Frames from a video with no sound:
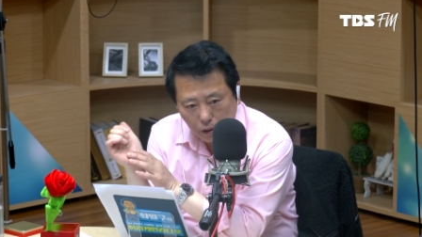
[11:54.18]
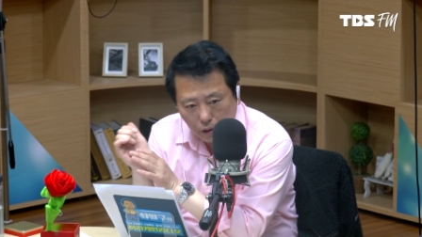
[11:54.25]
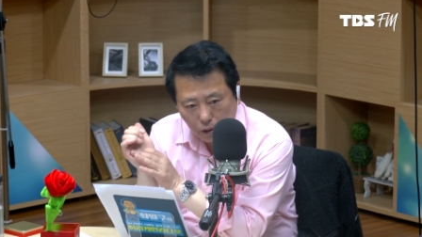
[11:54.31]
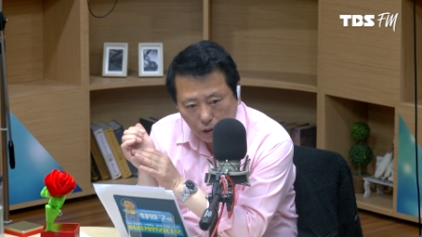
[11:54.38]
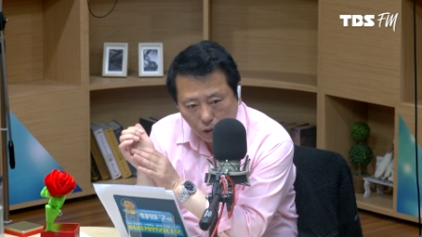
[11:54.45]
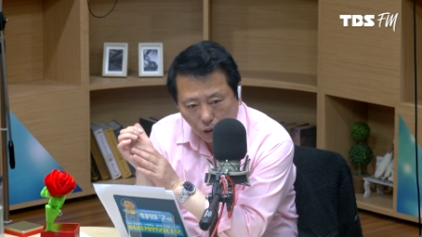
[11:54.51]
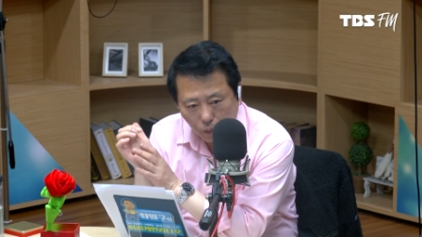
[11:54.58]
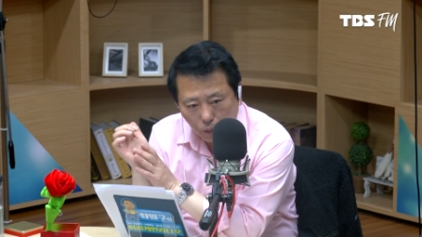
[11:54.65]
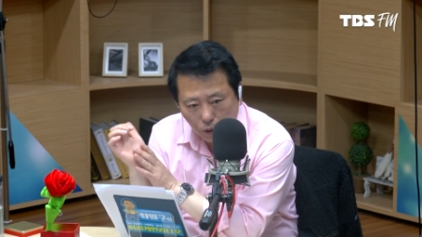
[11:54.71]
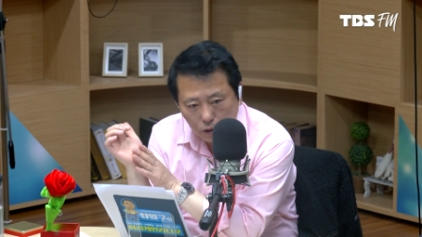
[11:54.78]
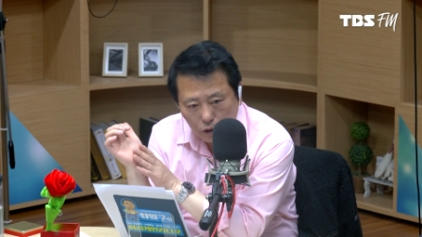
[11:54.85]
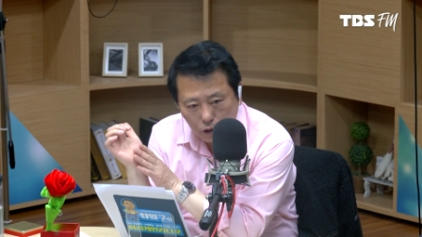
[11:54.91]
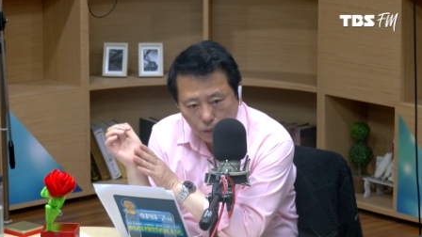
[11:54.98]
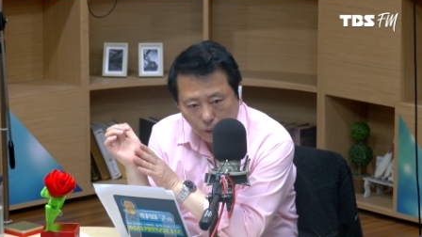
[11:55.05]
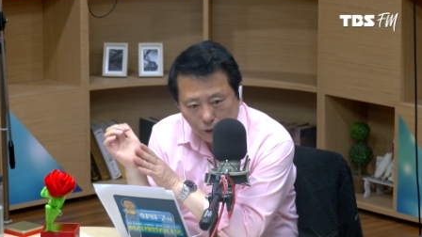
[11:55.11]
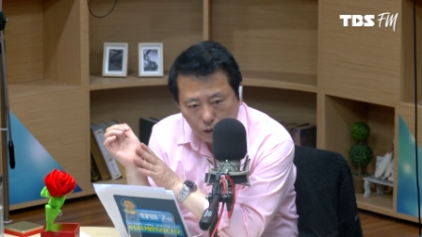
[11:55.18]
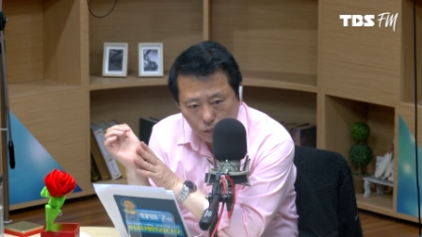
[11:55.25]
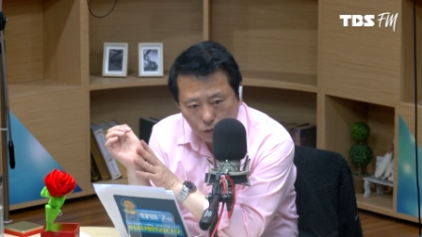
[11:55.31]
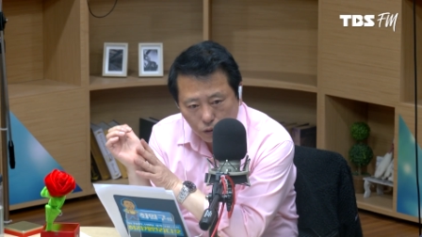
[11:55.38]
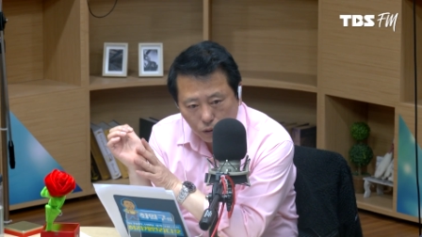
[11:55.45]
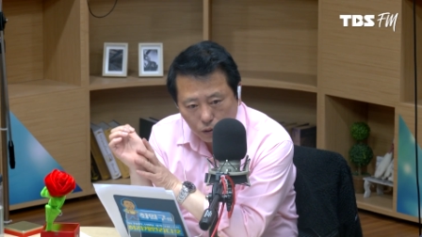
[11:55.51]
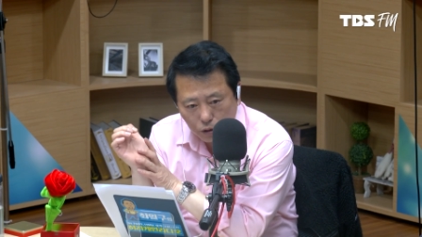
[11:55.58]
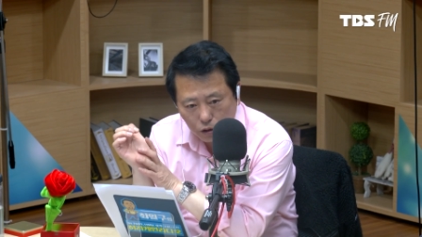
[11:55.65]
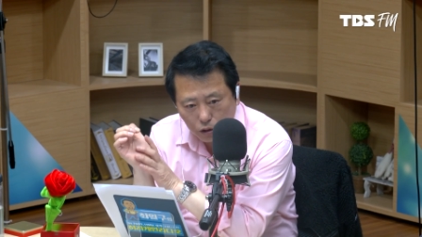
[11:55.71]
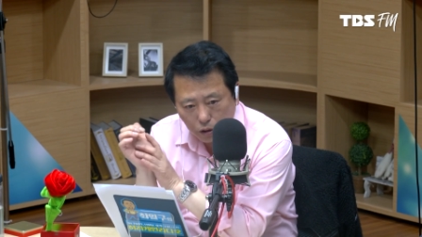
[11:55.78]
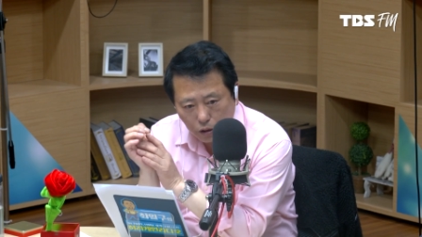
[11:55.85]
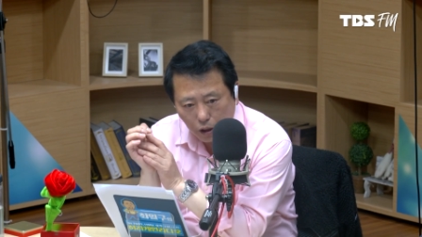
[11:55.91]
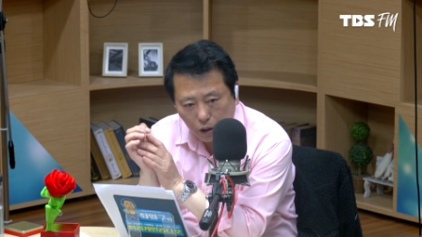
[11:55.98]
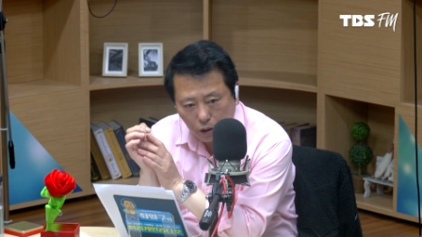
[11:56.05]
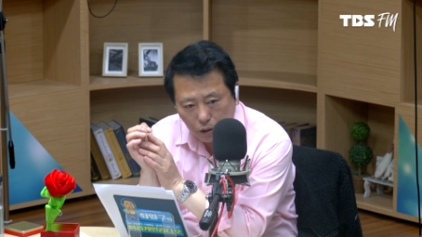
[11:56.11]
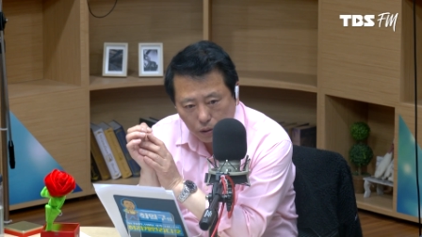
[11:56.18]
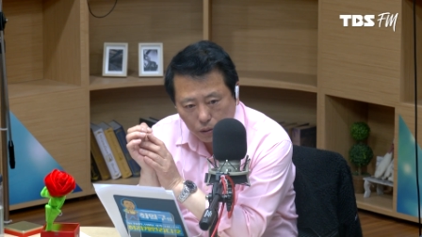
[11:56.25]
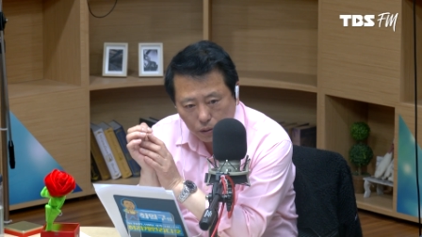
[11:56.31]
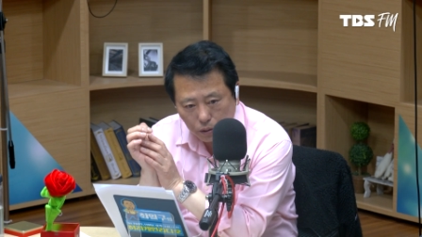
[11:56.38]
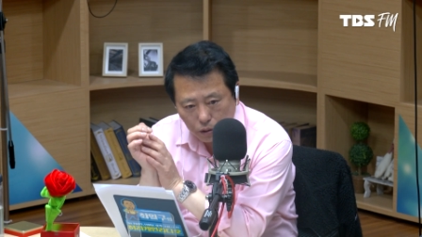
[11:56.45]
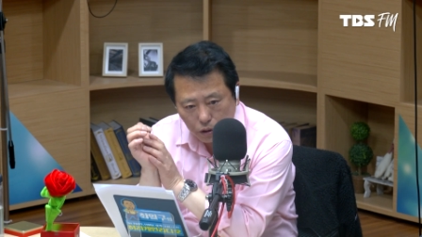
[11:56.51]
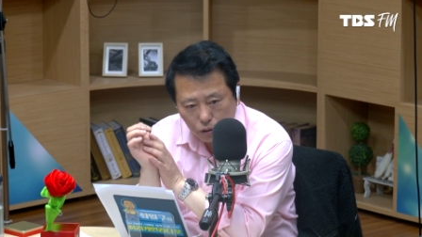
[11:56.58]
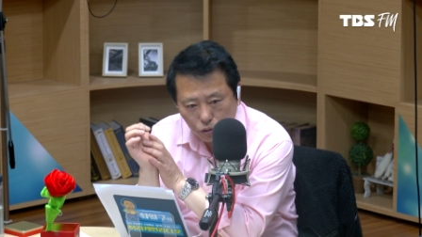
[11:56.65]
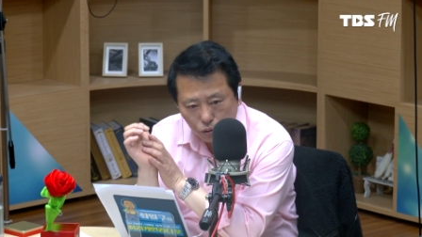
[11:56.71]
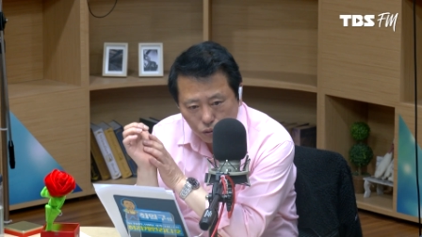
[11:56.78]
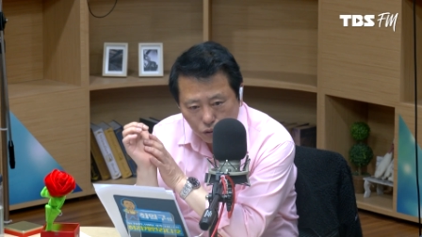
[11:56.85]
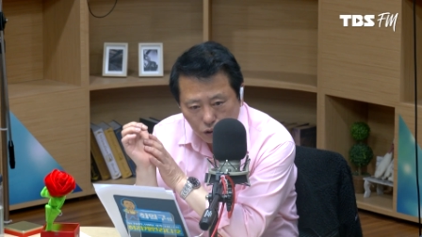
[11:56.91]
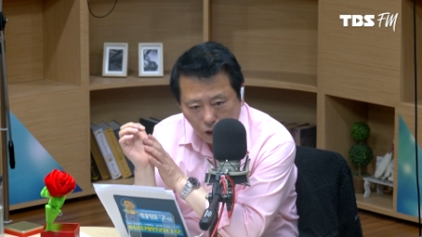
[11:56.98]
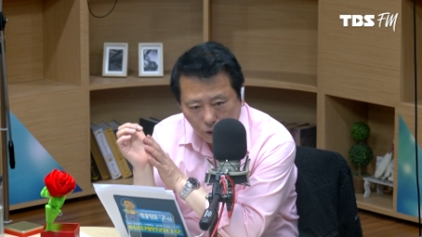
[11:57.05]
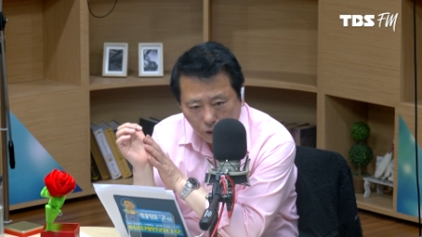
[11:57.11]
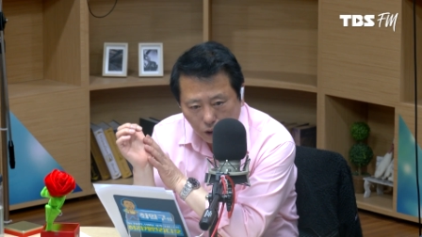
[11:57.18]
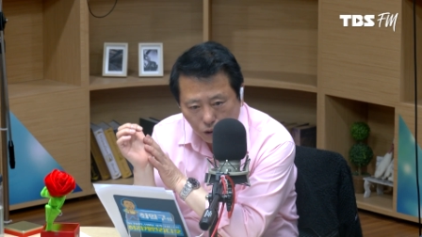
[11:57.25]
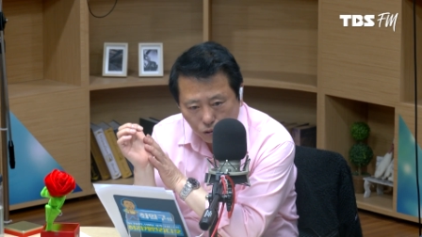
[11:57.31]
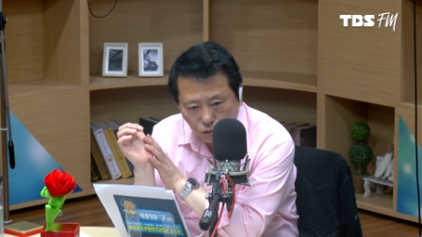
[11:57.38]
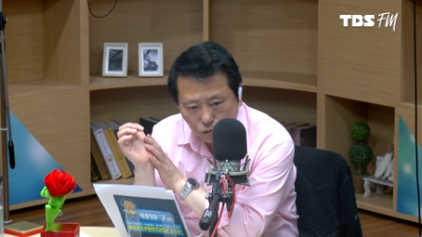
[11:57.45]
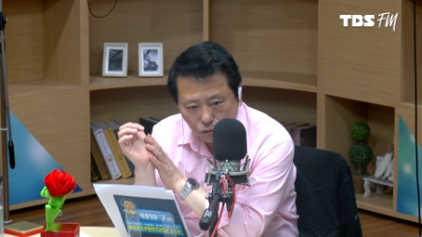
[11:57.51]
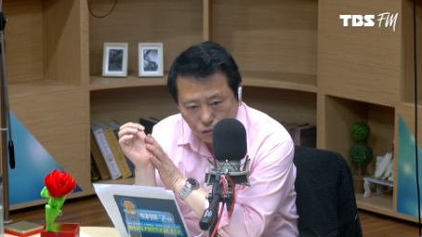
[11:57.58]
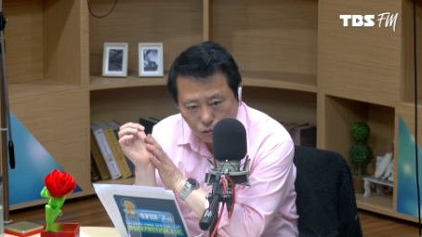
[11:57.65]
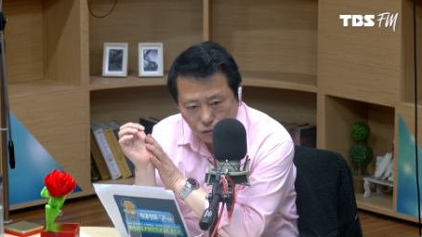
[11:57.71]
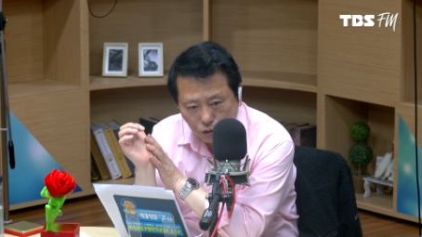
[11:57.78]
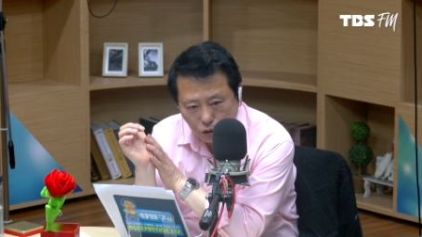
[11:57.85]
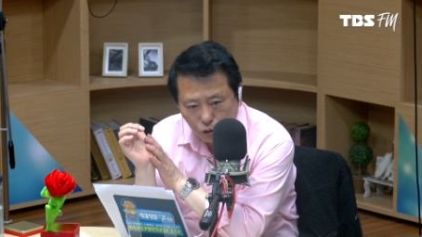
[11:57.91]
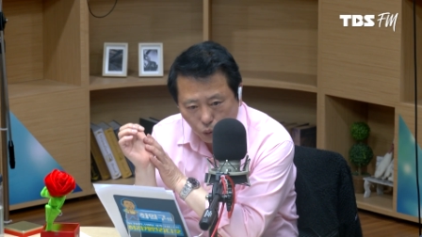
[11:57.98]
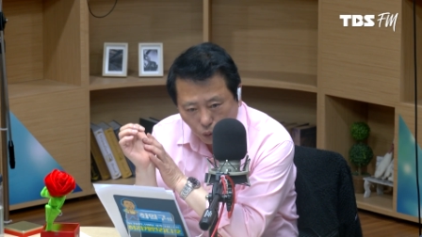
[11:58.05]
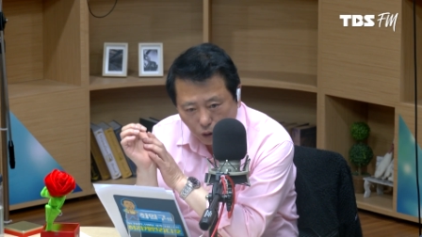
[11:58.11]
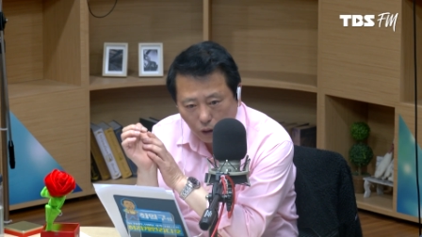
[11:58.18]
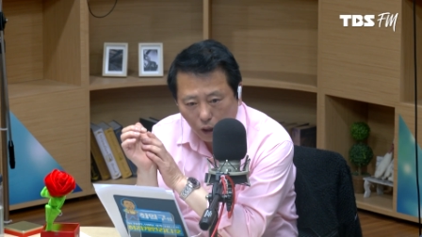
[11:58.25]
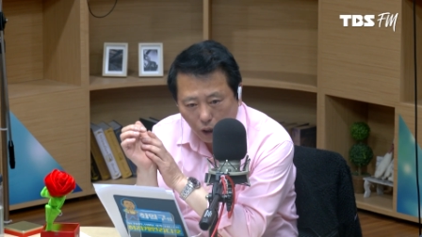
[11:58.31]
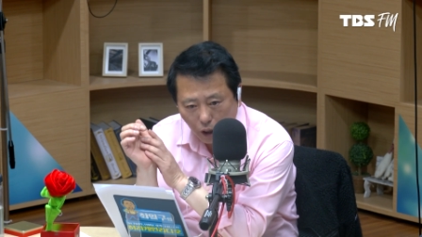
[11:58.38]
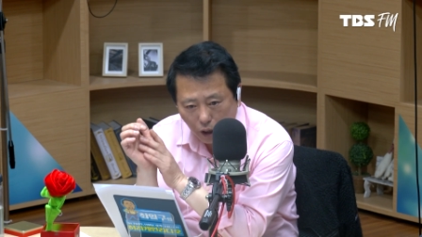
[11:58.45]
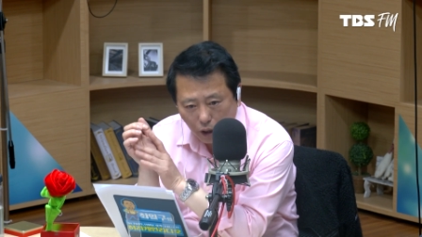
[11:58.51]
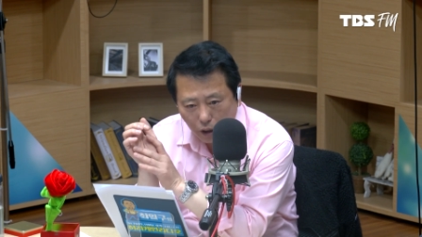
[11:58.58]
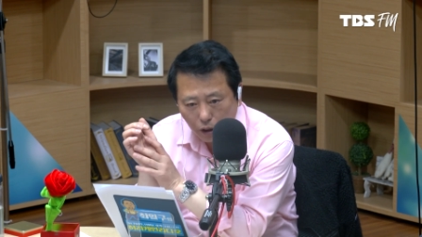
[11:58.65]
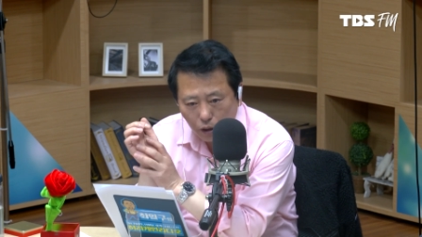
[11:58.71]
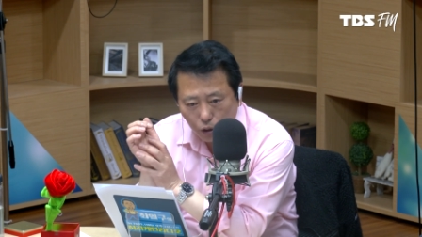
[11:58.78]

이 허벅지 말씀드렸더니 스텐트 시술은 사타구니 쪽이나